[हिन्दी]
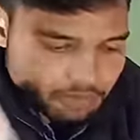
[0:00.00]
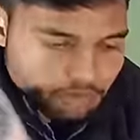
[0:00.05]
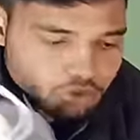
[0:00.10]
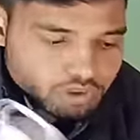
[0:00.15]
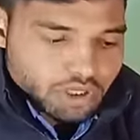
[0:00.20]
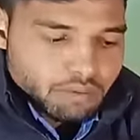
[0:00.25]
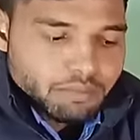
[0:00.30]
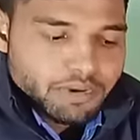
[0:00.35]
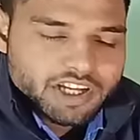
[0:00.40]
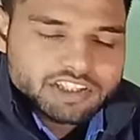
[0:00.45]
की
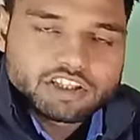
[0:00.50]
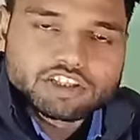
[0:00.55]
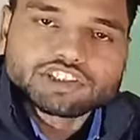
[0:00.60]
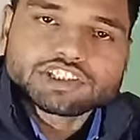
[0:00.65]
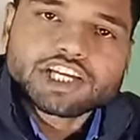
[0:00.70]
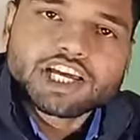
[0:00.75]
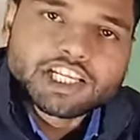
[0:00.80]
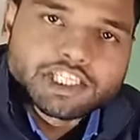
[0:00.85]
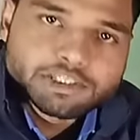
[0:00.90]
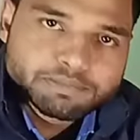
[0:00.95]
बोतल मात्र
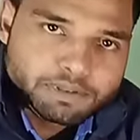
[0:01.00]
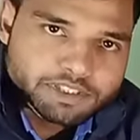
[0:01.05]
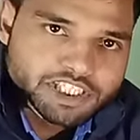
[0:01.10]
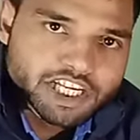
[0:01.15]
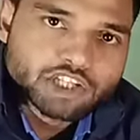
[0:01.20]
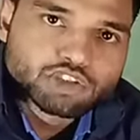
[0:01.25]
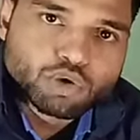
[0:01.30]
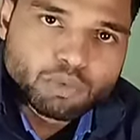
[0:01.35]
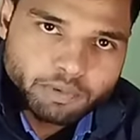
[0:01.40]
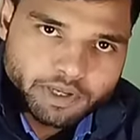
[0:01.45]
चालीस
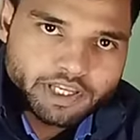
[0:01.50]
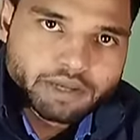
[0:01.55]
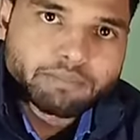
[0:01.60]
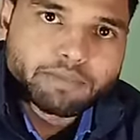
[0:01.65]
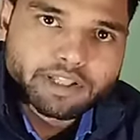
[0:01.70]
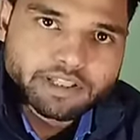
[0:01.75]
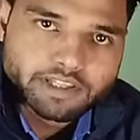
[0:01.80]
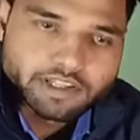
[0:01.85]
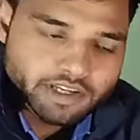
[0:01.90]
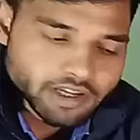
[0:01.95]
पचास रुपए की
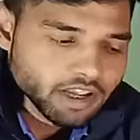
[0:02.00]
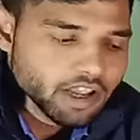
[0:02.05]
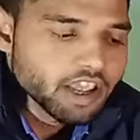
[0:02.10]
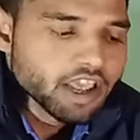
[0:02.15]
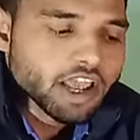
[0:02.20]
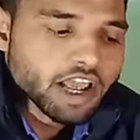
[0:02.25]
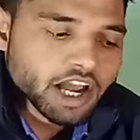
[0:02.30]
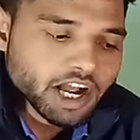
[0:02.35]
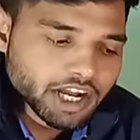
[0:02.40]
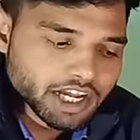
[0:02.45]
मिलती है
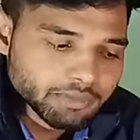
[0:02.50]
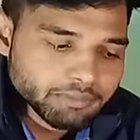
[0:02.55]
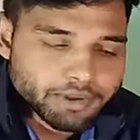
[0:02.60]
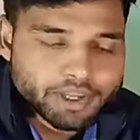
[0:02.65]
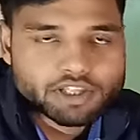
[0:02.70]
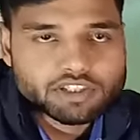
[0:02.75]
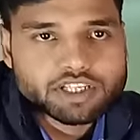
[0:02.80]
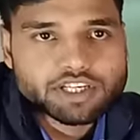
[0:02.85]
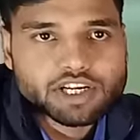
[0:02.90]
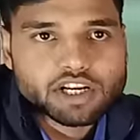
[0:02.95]
अगर
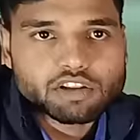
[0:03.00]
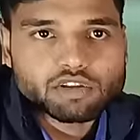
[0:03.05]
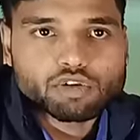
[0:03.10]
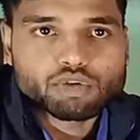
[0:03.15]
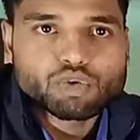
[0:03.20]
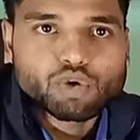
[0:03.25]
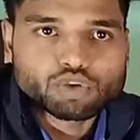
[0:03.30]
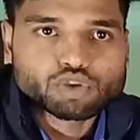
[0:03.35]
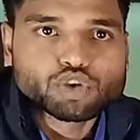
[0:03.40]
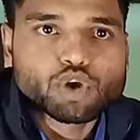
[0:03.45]
बीस लीटर
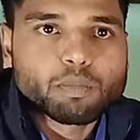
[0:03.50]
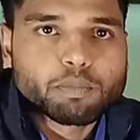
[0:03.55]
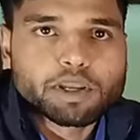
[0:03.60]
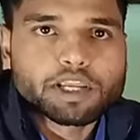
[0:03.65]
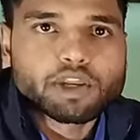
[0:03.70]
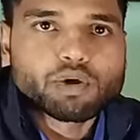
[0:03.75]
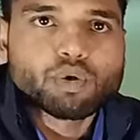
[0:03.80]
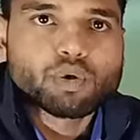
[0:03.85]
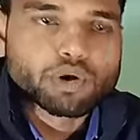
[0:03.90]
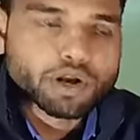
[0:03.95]
तो दो सौ
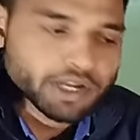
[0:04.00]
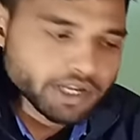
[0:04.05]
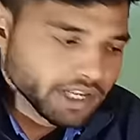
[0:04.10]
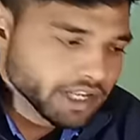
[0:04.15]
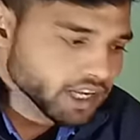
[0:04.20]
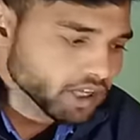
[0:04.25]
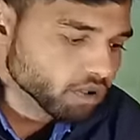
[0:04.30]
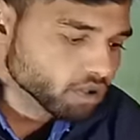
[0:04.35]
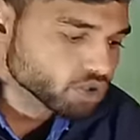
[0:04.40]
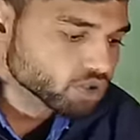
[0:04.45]
रुपये की हो गई
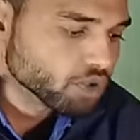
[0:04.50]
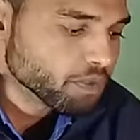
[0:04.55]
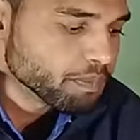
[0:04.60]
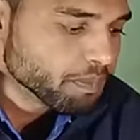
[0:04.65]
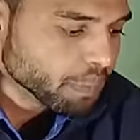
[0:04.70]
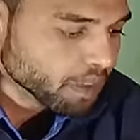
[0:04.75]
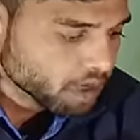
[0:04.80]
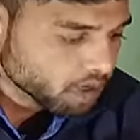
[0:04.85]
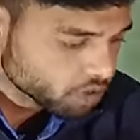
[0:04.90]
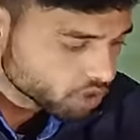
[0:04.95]
ठीक है दोस्तों
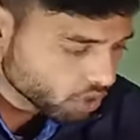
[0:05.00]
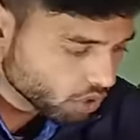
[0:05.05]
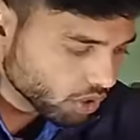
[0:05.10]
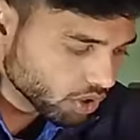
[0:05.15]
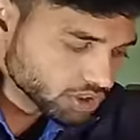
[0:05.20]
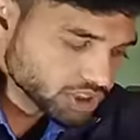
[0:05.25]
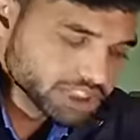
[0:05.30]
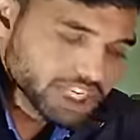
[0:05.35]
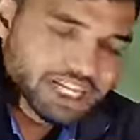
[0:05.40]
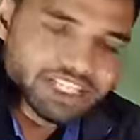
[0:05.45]
तो
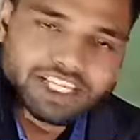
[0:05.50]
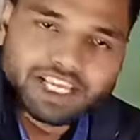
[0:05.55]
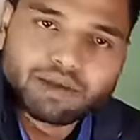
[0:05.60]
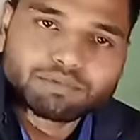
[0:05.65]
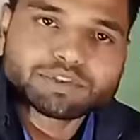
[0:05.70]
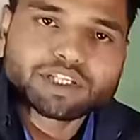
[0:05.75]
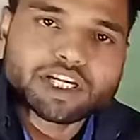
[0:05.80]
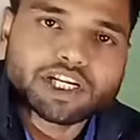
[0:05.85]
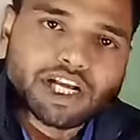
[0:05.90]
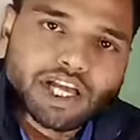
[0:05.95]
ज़्यादा
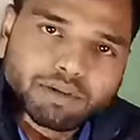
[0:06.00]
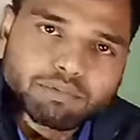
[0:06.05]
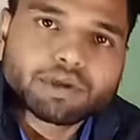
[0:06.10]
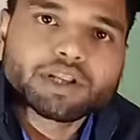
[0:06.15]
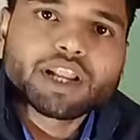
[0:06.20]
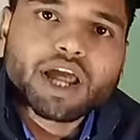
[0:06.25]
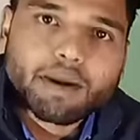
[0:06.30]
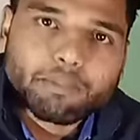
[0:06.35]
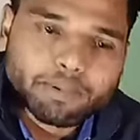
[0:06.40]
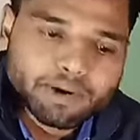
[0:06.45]
आप चक्कर
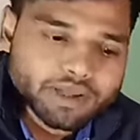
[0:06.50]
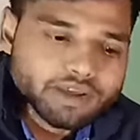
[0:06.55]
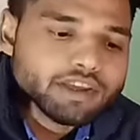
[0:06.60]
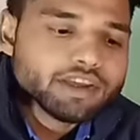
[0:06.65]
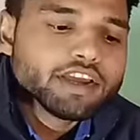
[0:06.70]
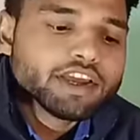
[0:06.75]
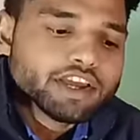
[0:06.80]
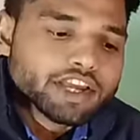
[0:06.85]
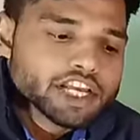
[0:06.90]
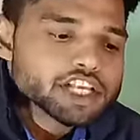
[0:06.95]
में ना पड़े
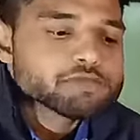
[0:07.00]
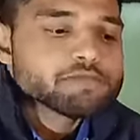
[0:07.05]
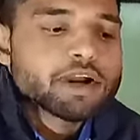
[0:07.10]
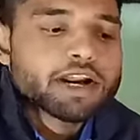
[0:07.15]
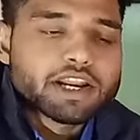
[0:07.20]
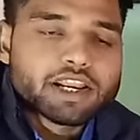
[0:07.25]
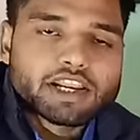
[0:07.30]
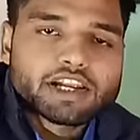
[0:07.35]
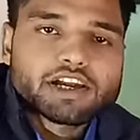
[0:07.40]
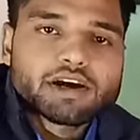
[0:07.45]
इस
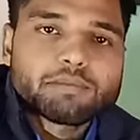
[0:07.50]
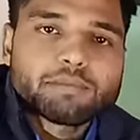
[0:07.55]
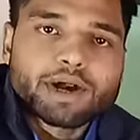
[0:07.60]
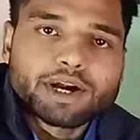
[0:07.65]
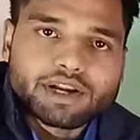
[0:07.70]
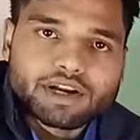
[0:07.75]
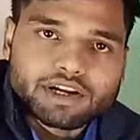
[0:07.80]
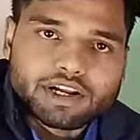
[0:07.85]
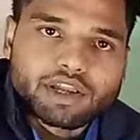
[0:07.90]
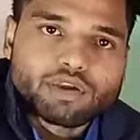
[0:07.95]
बैटरी का
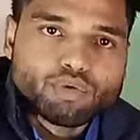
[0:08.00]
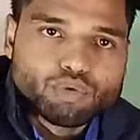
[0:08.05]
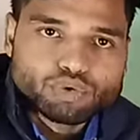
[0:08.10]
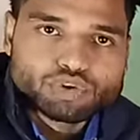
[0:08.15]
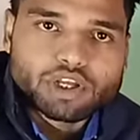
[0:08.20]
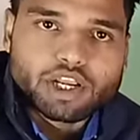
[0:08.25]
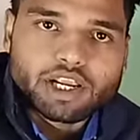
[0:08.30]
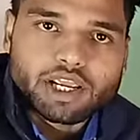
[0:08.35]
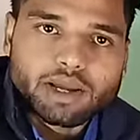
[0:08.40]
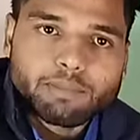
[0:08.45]
वाटर का
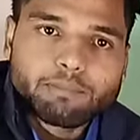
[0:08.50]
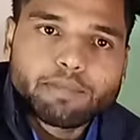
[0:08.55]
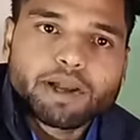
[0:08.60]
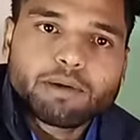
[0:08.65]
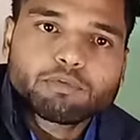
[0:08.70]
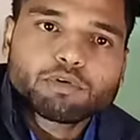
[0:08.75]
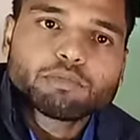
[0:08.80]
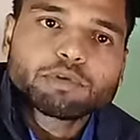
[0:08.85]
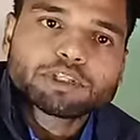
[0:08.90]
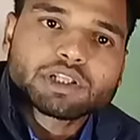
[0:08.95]
यूज़ करें अब मैं
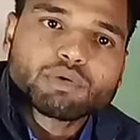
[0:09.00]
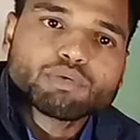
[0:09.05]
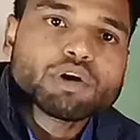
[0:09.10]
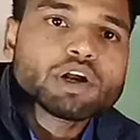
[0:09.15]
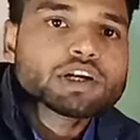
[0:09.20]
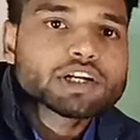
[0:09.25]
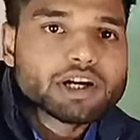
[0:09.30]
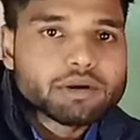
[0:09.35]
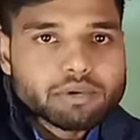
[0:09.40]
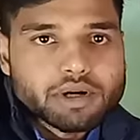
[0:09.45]
आपको
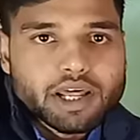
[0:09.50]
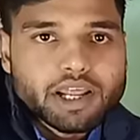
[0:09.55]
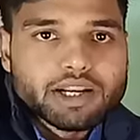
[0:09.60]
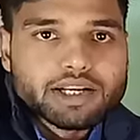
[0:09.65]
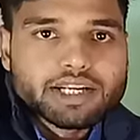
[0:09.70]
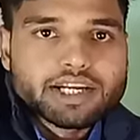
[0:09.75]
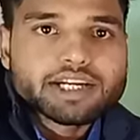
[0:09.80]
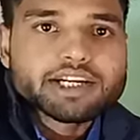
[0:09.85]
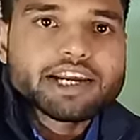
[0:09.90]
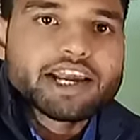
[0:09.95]
बताऊँगा कब
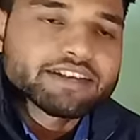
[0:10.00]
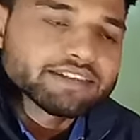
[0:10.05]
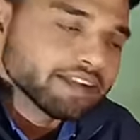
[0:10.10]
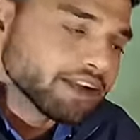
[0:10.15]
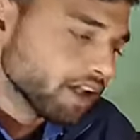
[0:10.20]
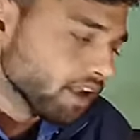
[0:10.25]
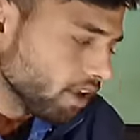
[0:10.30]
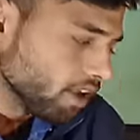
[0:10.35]
डालना है कैसे